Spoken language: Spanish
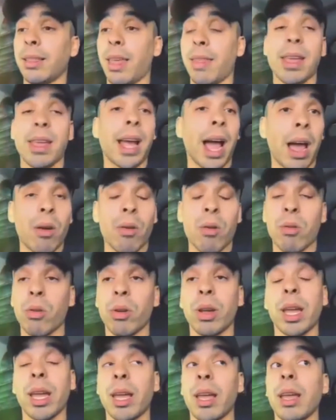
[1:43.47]
dedicaron
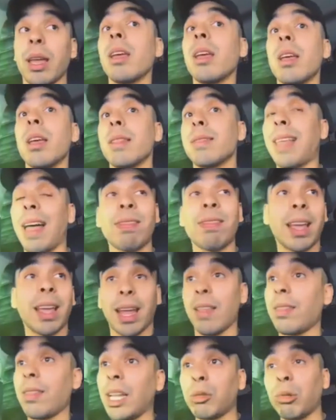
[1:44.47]
o que tanta
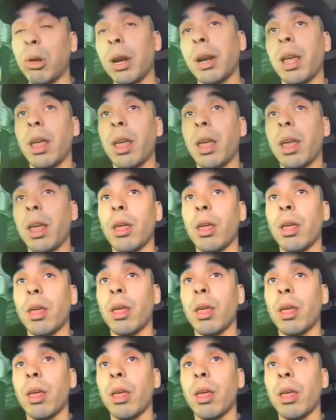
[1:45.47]
gente a su alrededor,